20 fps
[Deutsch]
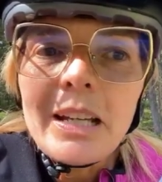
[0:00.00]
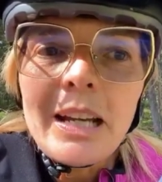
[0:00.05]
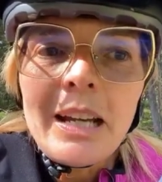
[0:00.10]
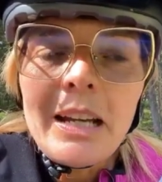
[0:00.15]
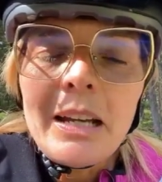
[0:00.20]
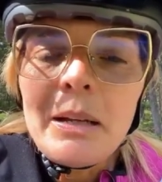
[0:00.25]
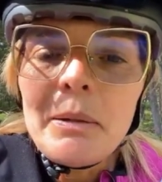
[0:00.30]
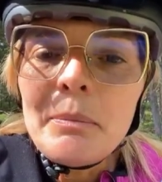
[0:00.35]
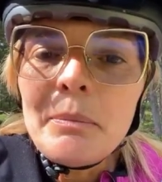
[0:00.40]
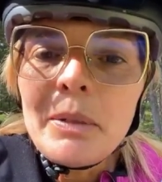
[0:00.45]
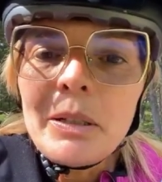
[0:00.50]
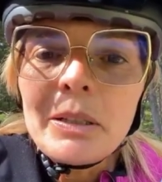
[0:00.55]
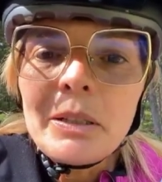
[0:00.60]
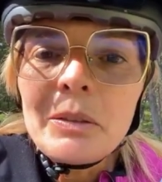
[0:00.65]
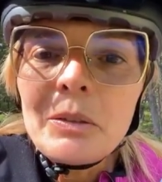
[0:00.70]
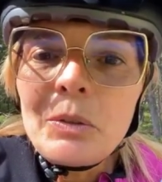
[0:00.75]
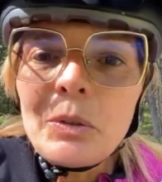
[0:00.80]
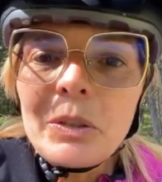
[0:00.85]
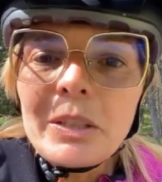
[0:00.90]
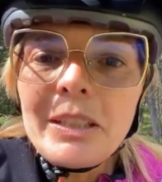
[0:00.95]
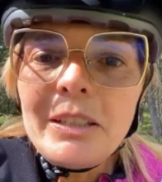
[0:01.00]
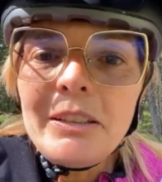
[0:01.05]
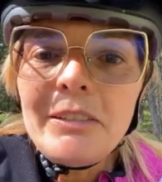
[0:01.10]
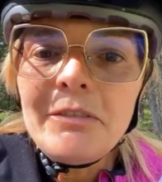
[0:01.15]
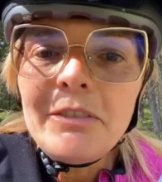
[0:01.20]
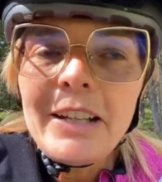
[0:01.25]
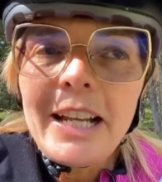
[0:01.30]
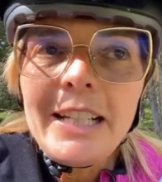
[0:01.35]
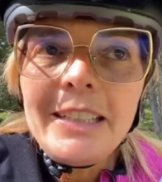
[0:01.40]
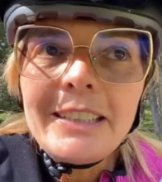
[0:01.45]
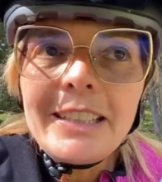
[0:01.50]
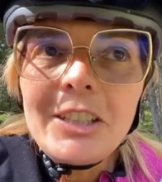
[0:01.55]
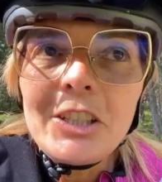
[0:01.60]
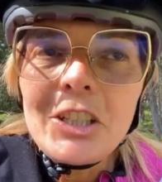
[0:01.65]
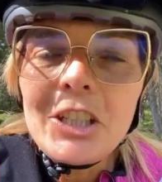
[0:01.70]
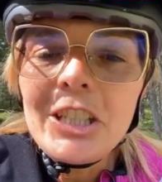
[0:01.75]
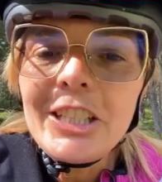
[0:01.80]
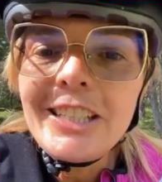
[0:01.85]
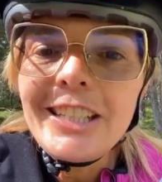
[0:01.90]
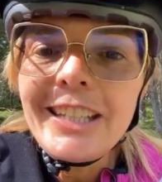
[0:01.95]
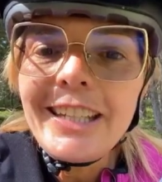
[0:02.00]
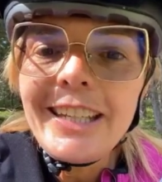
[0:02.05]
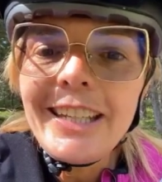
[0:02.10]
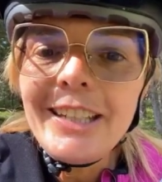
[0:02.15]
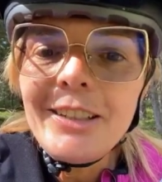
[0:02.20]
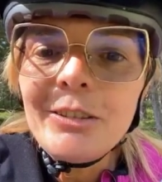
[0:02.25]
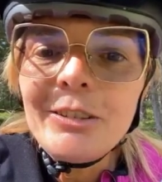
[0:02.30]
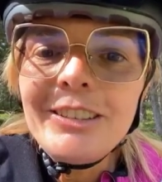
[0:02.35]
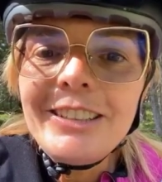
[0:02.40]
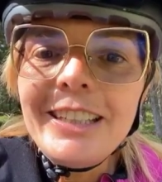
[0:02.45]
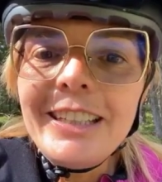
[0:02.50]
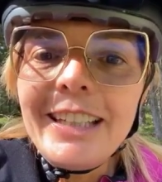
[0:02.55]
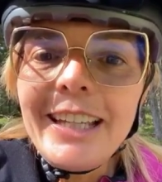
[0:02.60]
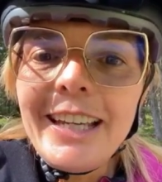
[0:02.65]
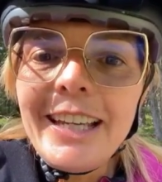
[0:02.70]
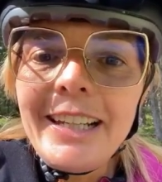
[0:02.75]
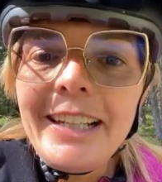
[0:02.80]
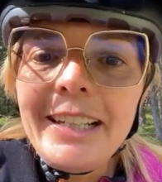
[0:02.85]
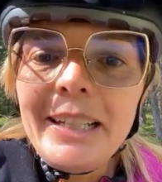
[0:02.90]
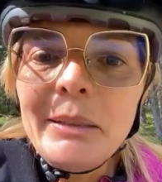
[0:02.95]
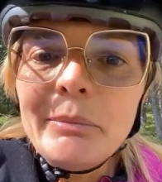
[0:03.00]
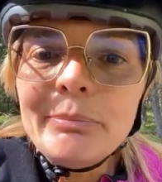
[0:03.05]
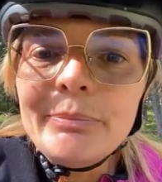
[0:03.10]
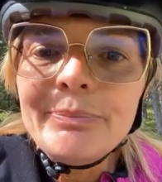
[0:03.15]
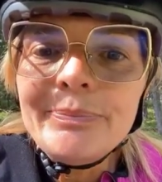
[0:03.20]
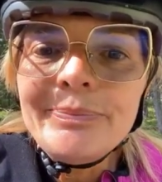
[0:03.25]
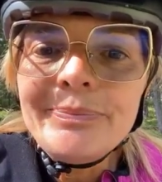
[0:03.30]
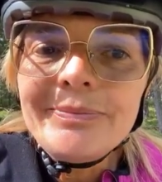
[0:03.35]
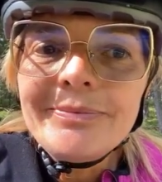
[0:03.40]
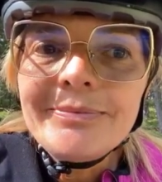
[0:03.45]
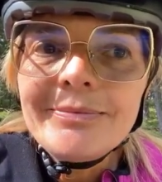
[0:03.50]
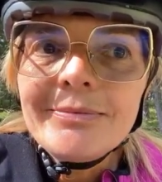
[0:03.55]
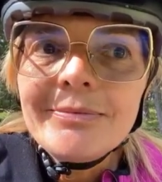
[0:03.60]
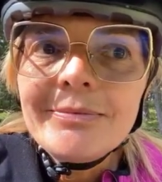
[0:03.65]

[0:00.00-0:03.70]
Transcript: ähm, durch die Weltgeschichte gehen und Dinge erleben.